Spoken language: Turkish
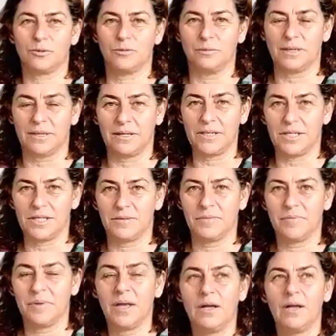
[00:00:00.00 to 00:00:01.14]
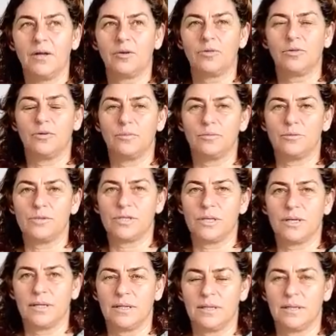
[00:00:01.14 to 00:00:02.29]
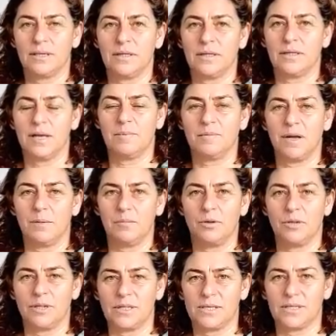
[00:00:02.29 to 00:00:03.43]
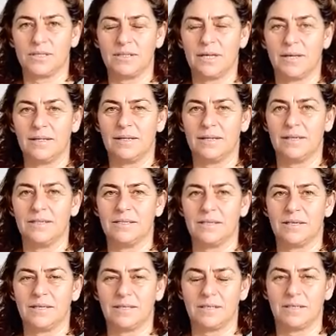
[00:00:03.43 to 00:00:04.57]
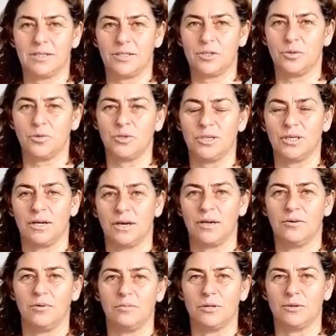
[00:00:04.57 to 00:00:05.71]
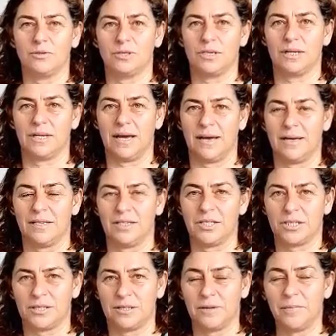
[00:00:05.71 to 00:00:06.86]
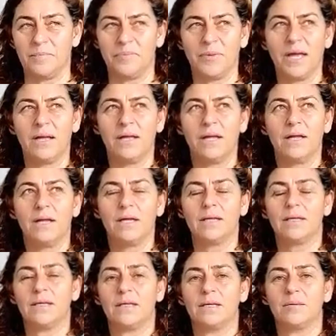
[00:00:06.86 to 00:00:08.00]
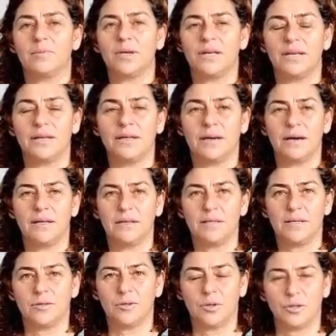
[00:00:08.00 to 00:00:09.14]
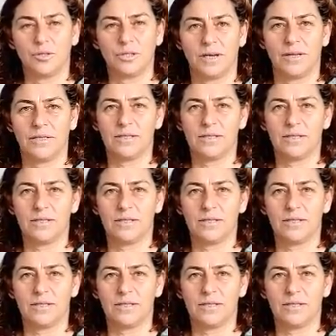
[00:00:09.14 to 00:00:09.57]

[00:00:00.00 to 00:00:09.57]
Kutlumaraş. Köyümüze e, deprem bölgesinden 58 kişi 12 aile olmak üzere yerleşti. E, bu gelen ailelerin 4